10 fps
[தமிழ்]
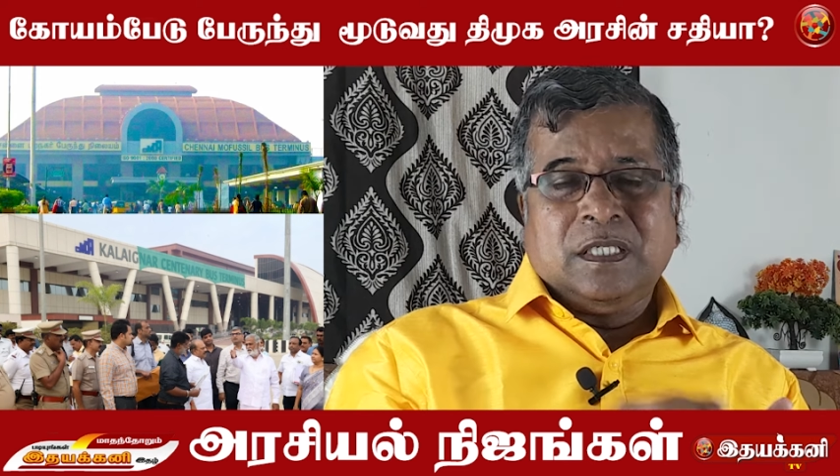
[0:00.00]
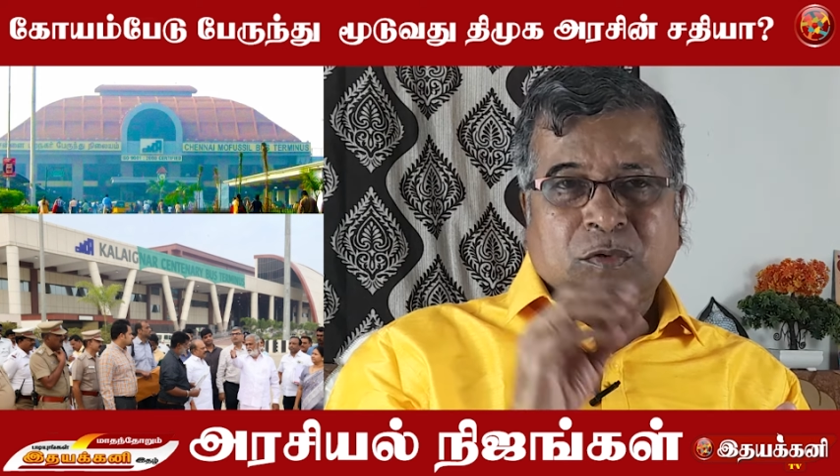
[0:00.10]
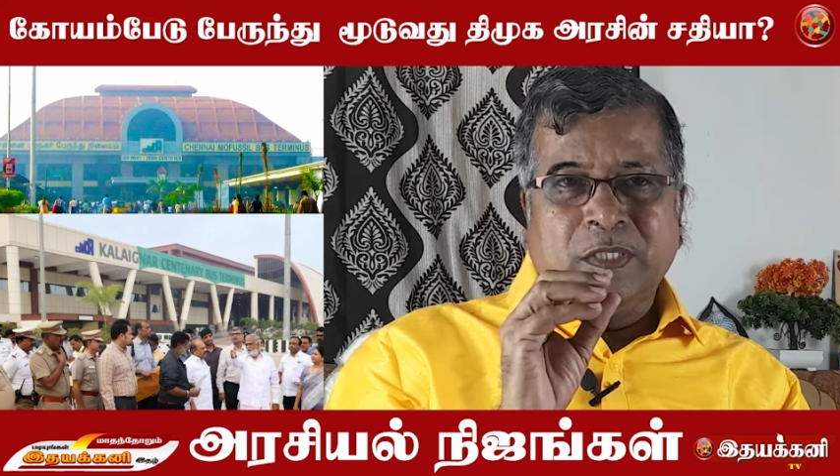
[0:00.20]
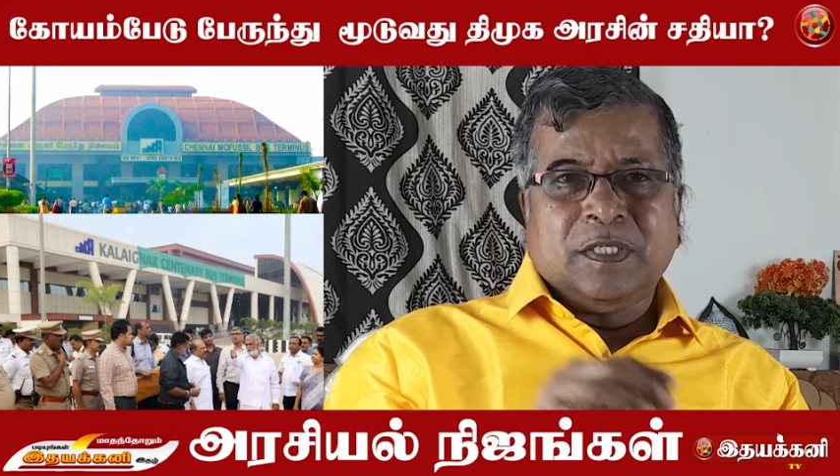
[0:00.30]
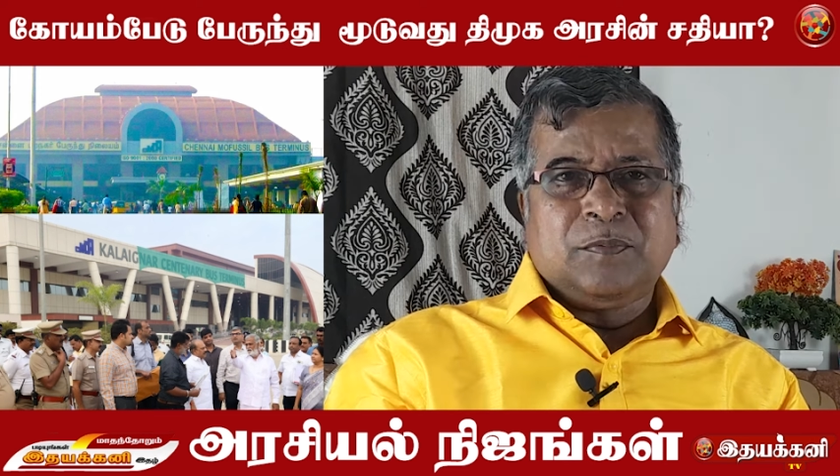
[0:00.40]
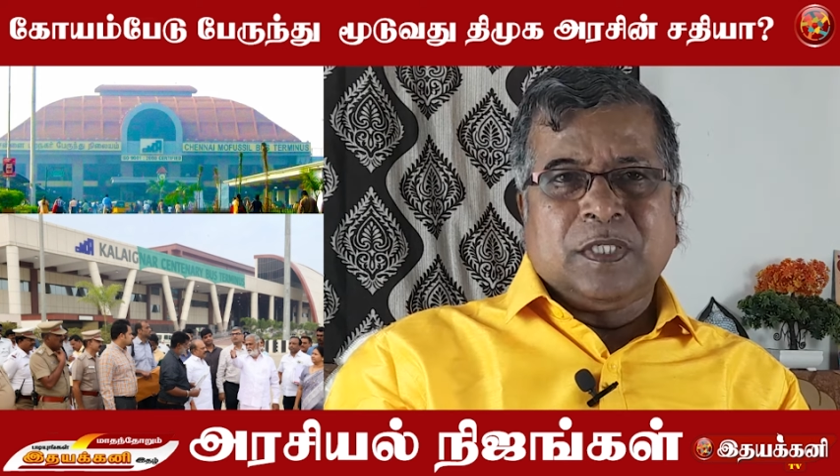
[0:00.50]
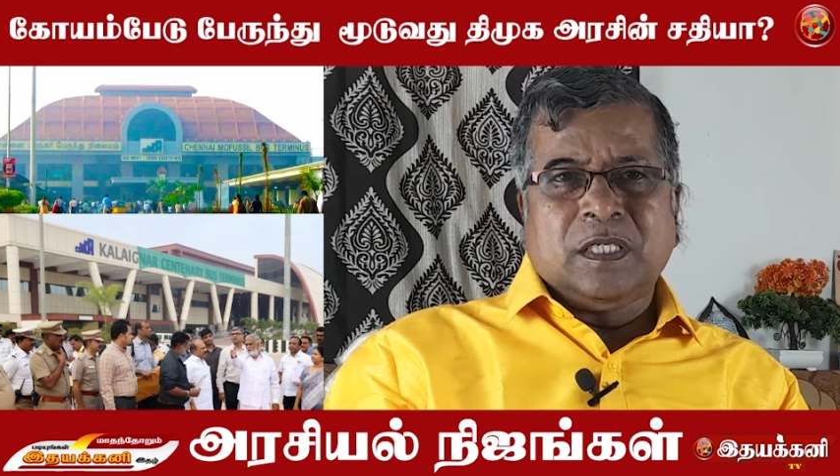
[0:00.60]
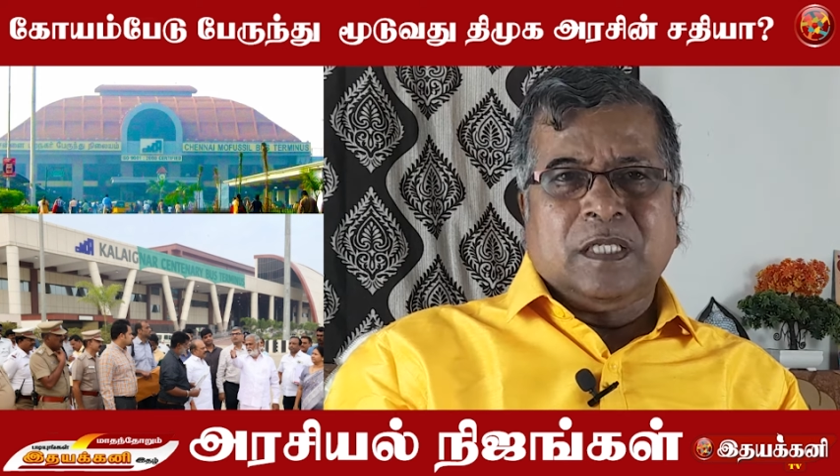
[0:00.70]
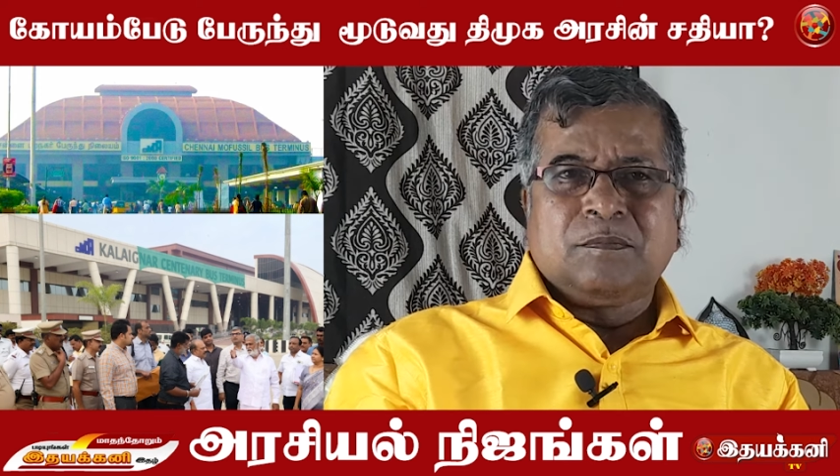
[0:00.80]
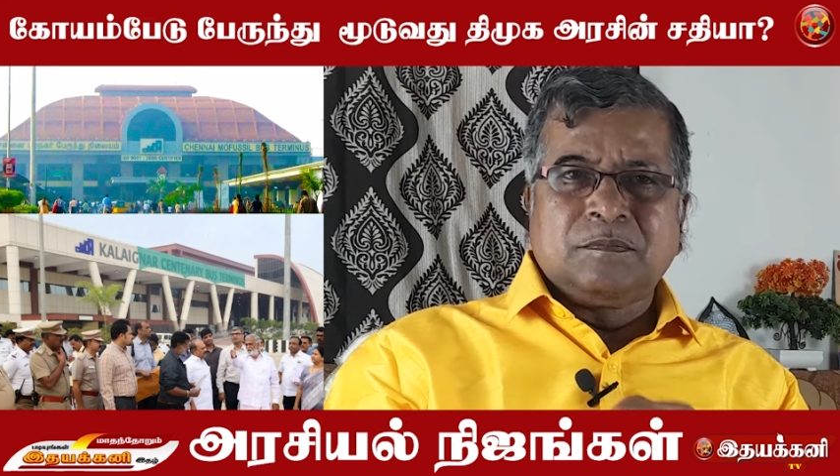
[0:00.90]

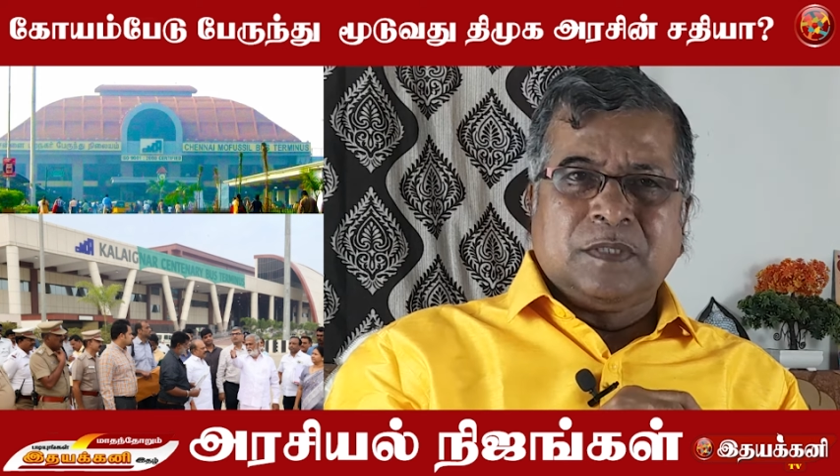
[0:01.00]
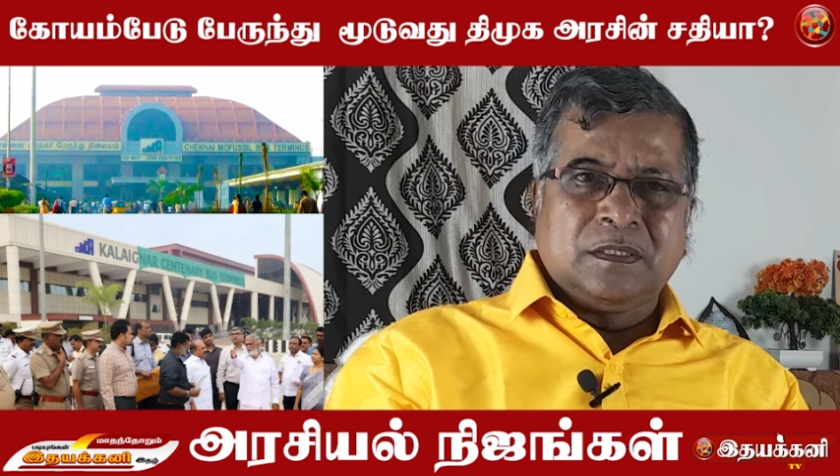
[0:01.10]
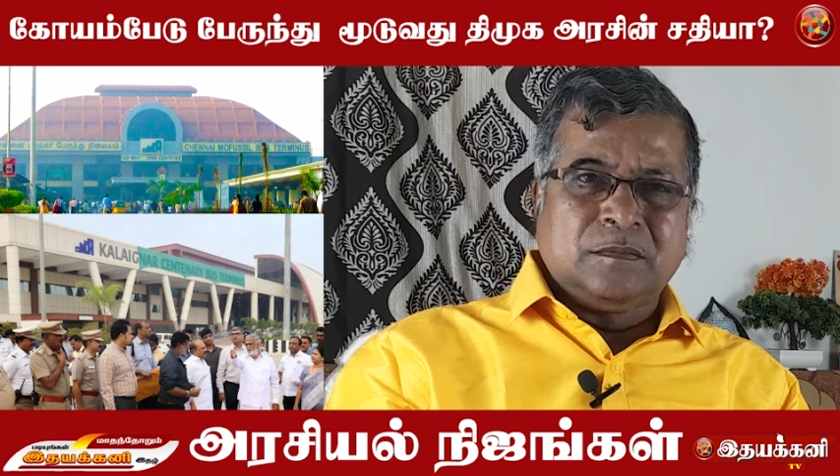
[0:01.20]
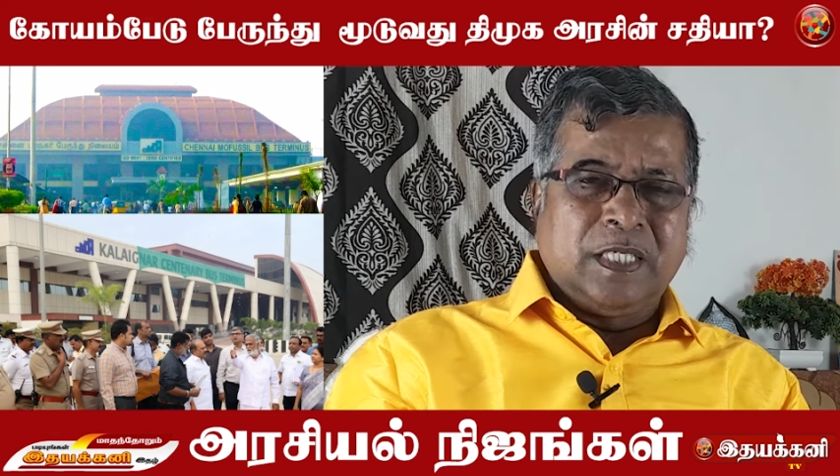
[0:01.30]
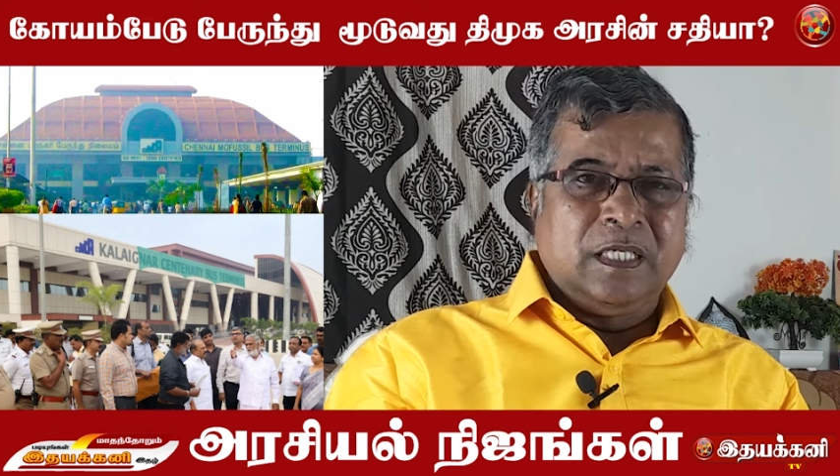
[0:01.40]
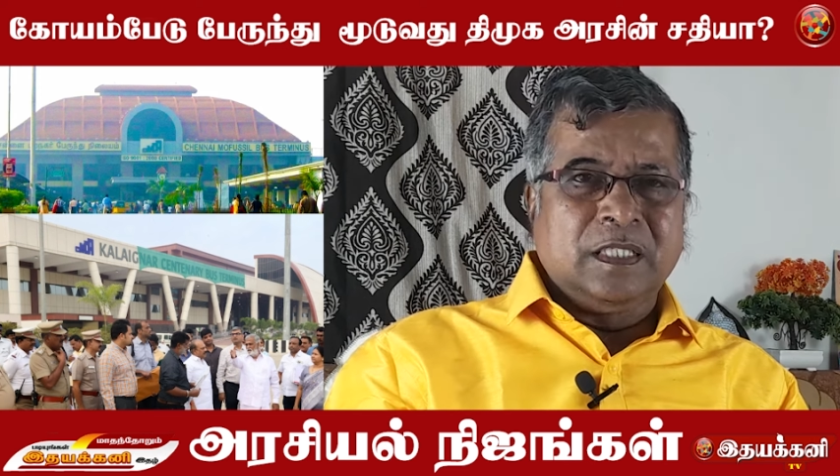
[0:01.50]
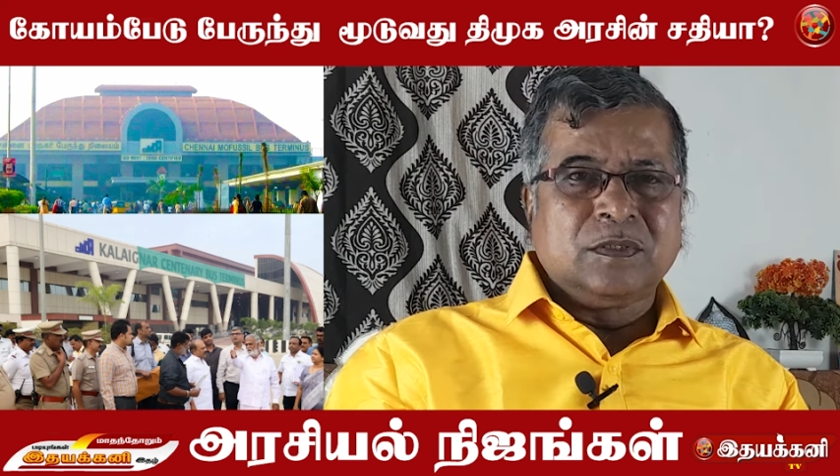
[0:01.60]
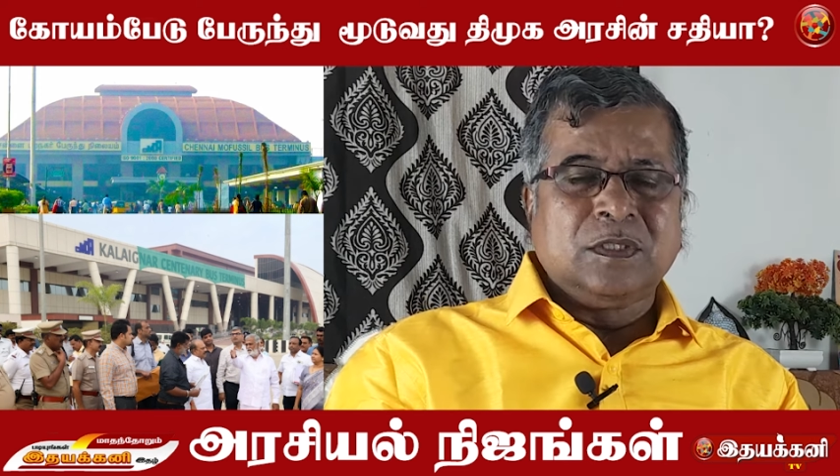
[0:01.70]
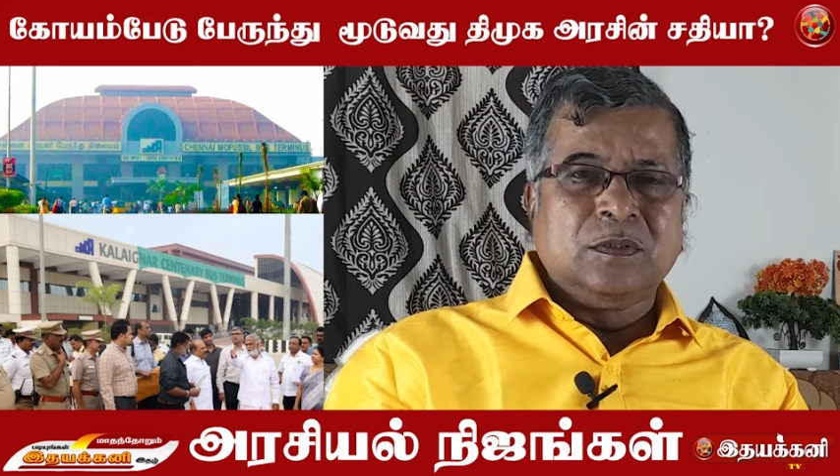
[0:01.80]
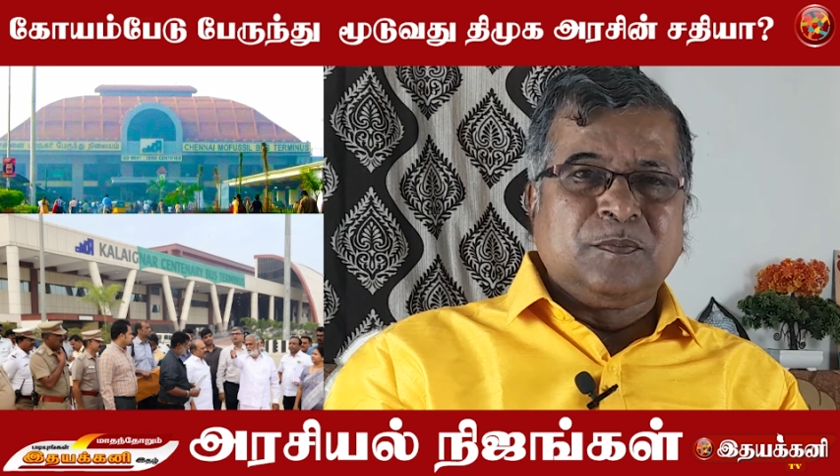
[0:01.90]
கோயம்பேடு ம மக்களுக்கு
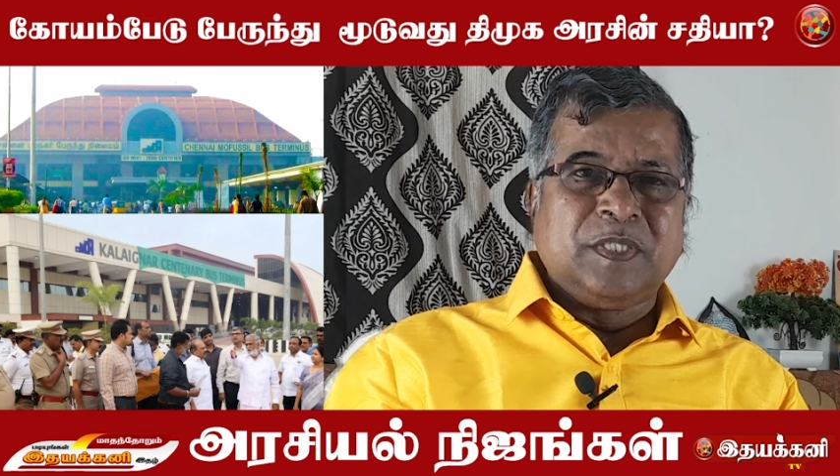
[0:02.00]
வந்து